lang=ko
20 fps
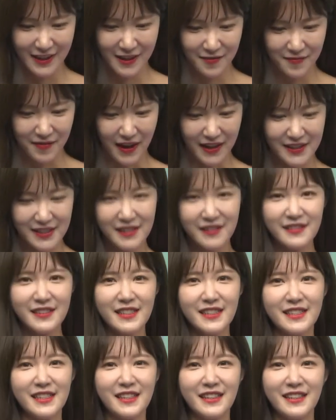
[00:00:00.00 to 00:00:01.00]
박재영
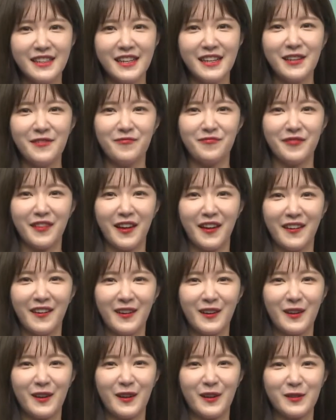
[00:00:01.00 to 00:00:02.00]
차장님, 어,